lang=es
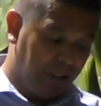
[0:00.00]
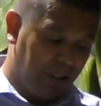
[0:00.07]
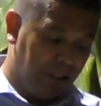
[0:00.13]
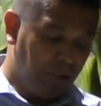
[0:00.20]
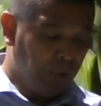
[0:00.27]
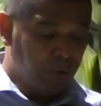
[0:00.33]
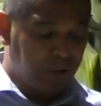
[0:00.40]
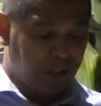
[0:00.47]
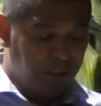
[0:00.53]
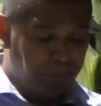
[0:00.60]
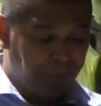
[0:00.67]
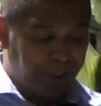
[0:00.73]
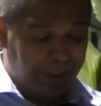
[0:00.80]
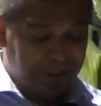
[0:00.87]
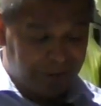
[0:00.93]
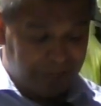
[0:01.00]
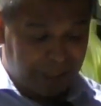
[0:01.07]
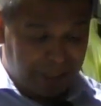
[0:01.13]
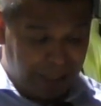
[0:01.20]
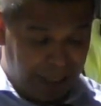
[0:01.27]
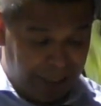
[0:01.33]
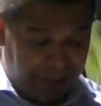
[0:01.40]
y útil para
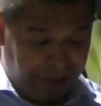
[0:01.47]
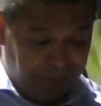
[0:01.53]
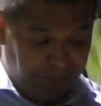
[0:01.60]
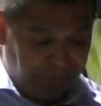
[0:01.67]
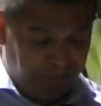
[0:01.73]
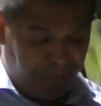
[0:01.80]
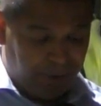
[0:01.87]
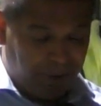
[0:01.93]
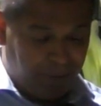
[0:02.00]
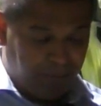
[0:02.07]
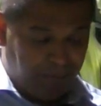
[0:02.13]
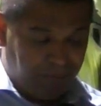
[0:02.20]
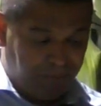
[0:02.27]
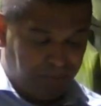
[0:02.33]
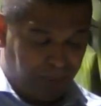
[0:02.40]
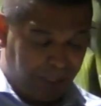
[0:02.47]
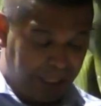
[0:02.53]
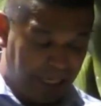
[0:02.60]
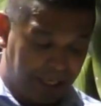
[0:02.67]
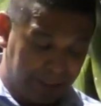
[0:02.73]
enseñar, para